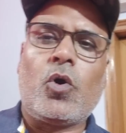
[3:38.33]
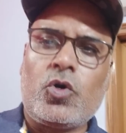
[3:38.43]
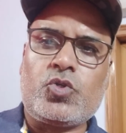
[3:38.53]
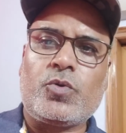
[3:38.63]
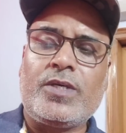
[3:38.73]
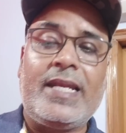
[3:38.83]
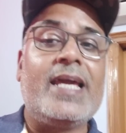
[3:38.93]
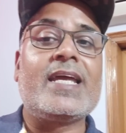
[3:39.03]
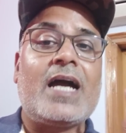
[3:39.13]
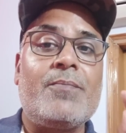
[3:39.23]
हो चुकी है
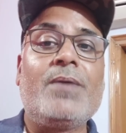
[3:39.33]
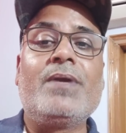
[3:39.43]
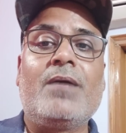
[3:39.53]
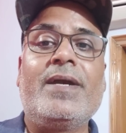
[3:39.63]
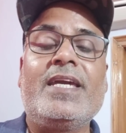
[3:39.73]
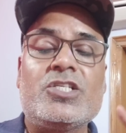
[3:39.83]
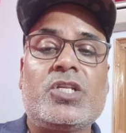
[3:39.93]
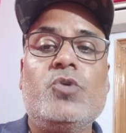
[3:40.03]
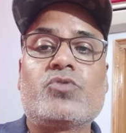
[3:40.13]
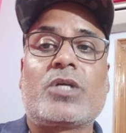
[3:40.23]
लेकिन अभी भी हमें इस
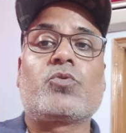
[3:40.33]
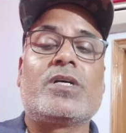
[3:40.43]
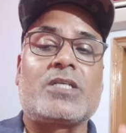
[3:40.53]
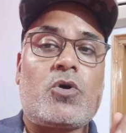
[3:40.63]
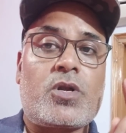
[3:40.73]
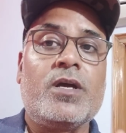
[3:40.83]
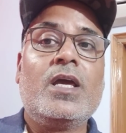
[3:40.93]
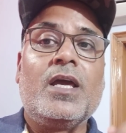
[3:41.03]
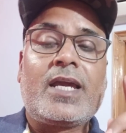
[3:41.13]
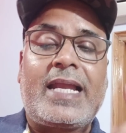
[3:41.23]
न्यूज़ का थोड़ा सा और
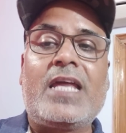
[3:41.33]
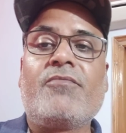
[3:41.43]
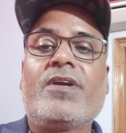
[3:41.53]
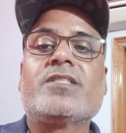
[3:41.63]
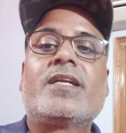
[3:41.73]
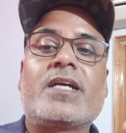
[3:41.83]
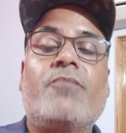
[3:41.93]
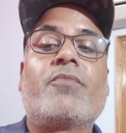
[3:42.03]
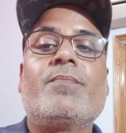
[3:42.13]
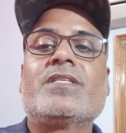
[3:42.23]
क्लैरिफिकेशन
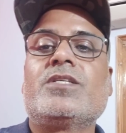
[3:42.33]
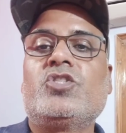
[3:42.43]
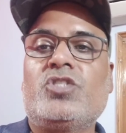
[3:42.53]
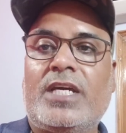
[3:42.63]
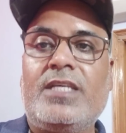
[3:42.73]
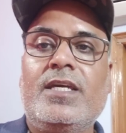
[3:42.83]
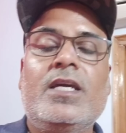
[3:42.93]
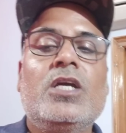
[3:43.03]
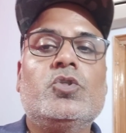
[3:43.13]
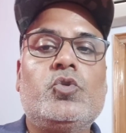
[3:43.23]
कंफर्मेशन
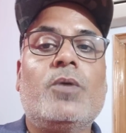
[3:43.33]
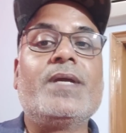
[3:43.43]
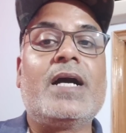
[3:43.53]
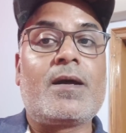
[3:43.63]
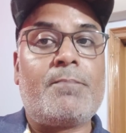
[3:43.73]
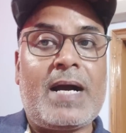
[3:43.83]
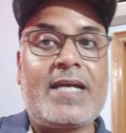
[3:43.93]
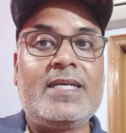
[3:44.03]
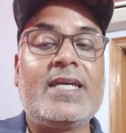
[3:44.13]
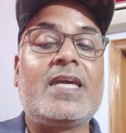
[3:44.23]
चाहिए जो अभी आना
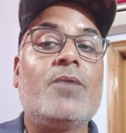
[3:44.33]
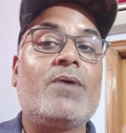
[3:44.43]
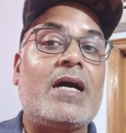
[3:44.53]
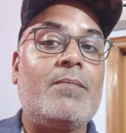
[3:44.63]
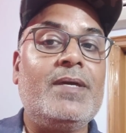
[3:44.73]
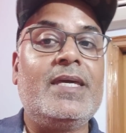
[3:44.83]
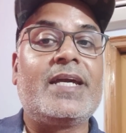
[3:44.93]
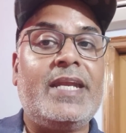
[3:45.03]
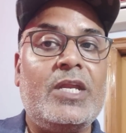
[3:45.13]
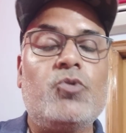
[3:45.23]
बाकी है केवल अभी
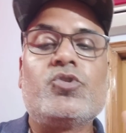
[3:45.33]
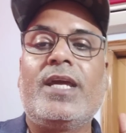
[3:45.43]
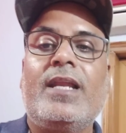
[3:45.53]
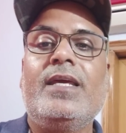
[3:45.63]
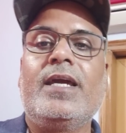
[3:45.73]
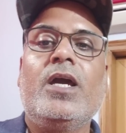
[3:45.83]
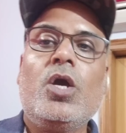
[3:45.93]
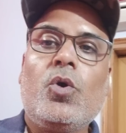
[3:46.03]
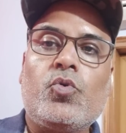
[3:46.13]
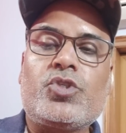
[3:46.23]
एक न्यूज निकली है
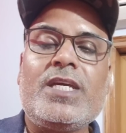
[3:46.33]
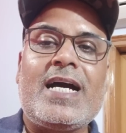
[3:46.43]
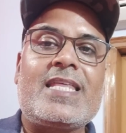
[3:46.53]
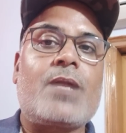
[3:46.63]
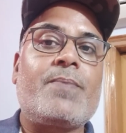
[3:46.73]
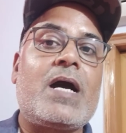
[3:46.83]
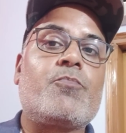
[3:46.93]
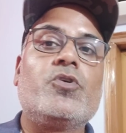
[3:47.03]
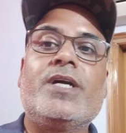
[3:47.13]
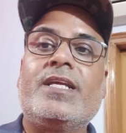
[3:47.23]
उसी आधार पर
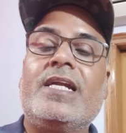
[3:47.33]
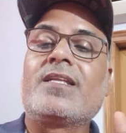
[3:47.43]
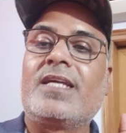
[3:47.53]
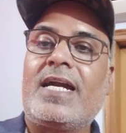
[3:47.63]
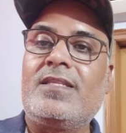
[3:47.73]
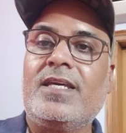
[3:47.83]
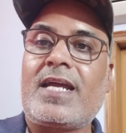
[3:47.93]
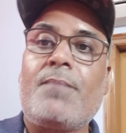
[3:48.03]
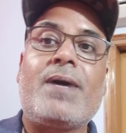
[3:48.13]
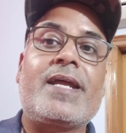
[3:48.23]
आपको ये रिजल्ट दिखाई दे
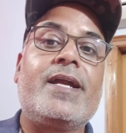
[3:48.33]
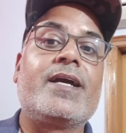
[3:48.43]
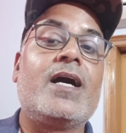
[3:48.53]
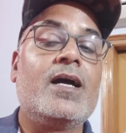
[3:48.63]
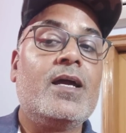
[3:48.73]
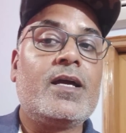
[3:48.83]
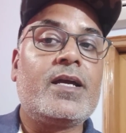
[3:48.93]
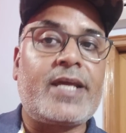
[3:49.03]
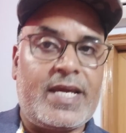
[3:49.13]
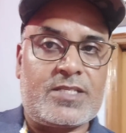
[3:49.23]
रहा है मार्केट का
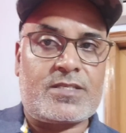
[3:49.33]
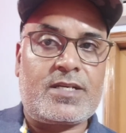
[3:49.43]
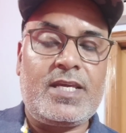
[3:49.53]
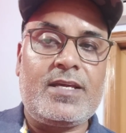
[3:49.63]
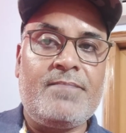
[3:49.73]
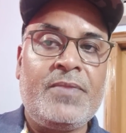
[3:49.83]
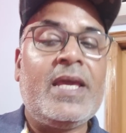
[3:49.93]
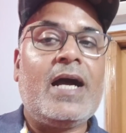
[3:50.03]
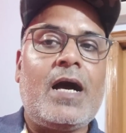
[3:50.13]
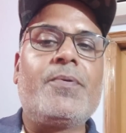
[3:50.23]
क्रैश ठीक है
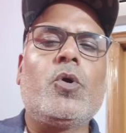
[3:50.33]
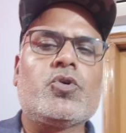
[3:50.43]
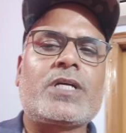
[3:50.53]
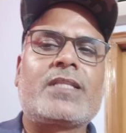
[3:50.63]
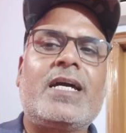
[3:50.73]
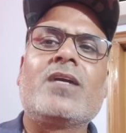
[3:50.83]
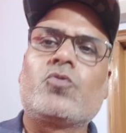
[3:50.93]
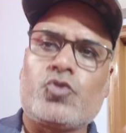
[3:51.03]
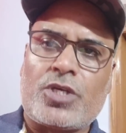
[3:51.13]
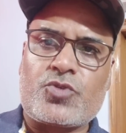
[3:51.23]
अभी हो सकता है कि
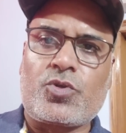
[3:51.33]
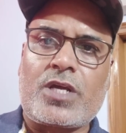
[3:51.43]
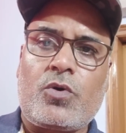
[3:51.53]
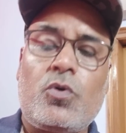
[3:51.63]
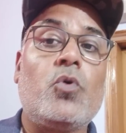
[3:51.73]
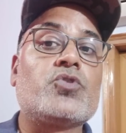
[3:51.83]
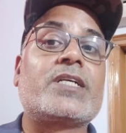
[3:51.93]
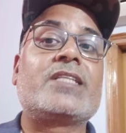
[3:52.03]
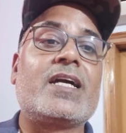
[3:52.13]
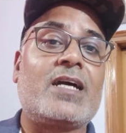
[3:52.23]
कुछ संशोधन हो हो
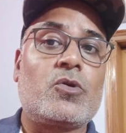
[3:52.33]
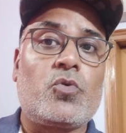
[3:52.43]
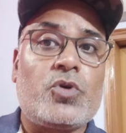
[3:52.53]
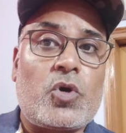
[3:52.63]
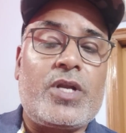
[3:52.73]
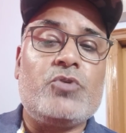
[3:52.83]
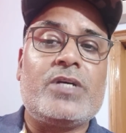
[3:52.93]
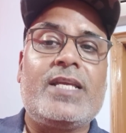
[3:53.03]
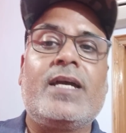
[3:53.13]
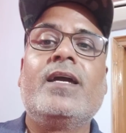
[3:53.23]
सकता है कल को कोई और न्यूज
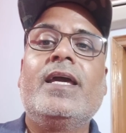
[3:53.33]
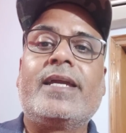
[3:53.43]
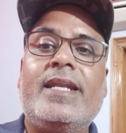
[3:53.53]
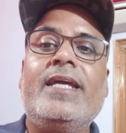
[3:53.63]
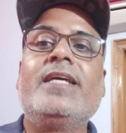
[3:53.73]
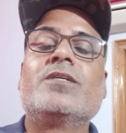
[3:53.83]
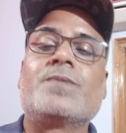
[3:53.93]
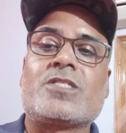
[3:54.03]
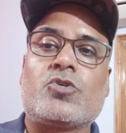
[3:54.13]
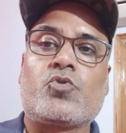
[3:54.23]
आ जाए कि नहीं नहीं
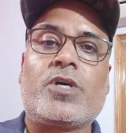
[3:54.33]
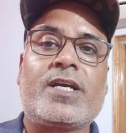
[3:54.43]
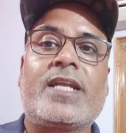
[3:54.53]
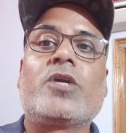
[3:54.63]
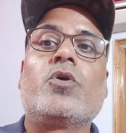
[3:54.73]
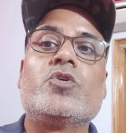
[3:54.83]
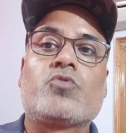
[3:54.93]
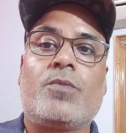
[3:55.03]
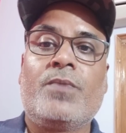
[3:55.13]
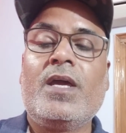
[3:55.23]
इसमें संशोधन करके और
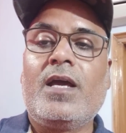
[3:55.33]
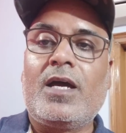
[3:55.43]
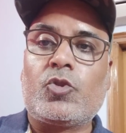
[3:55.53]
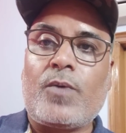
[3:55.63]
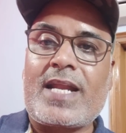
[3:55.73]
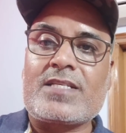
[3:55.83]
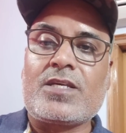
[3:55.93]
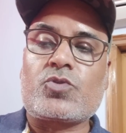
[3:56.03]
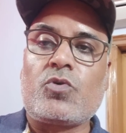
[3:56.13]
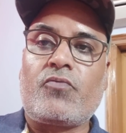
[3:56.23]
इसको हम दोबारा
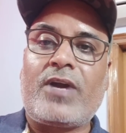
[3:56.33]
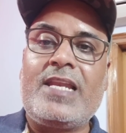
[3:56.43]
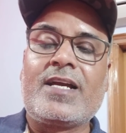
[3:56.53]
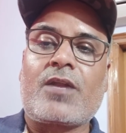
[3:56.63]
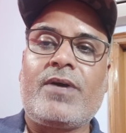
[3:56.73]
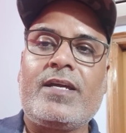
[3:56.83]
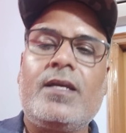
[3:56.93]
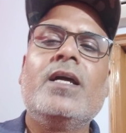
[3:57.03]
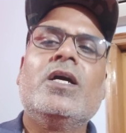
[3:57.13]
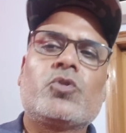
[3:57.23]
से इसको फाइलिंग
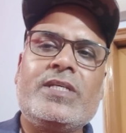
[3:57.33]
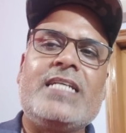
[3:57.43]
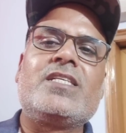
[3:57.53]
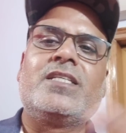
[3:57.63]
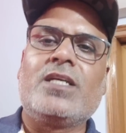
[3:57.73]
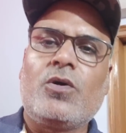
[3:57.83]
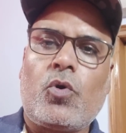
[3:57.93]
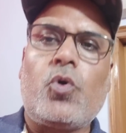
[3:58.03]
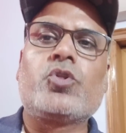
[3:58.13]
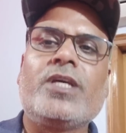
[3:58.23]
करवाएंगे तो ये चीज़ें
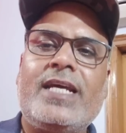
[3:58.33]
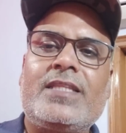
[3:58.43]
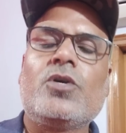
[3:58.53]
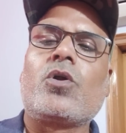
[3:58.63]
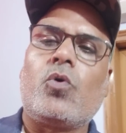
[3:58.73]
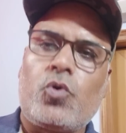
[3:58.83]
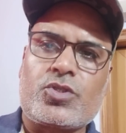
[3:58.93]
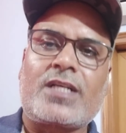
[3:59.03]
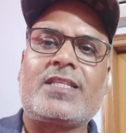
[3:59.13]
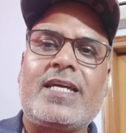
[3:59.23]
होती रहती हैं और हो
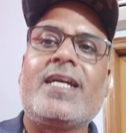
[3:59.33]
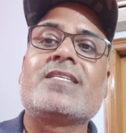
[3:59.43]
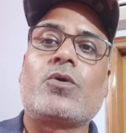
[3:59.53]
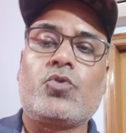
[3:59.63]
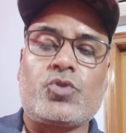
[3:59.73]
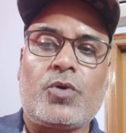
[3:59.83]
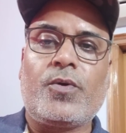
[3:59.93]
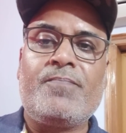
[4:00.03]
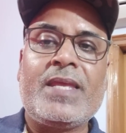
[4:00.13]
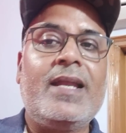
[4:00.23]
सकता है कि ऐसा कुछ हो
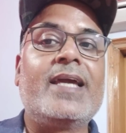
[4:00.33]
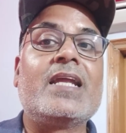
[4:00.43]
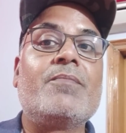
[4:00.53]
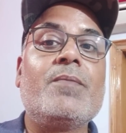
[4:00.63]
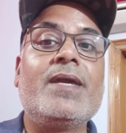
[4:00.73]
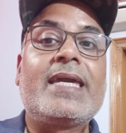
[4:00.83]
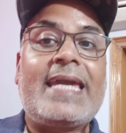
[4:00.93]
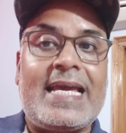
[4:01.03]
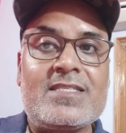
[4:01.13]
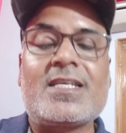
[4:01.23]
लेकिन अभी भी
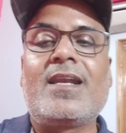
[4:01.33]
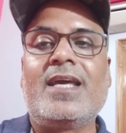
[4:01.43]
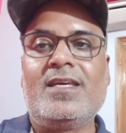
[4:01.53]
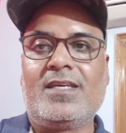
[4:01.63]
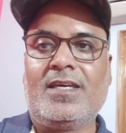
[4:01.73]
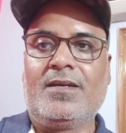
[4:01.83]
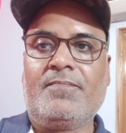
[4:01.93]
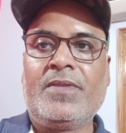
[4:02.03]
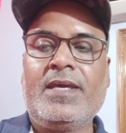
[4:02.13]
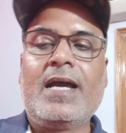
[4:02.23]
कैंसिल नहीं किए हैं
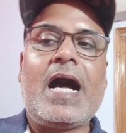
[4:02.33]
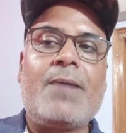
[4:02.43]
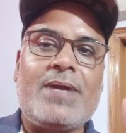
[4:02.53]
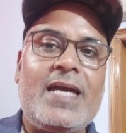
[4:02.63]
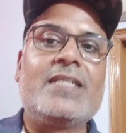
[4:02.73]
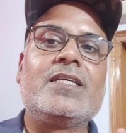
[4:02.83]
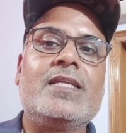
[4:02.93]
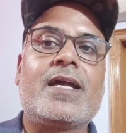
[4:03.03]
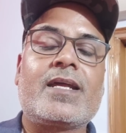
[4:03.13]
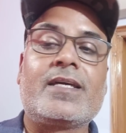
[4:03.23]
आप यहाँ एक चीज़
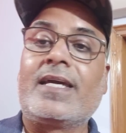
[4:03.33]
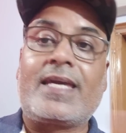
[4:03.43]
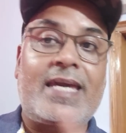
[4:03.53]
ध्यान रखें कि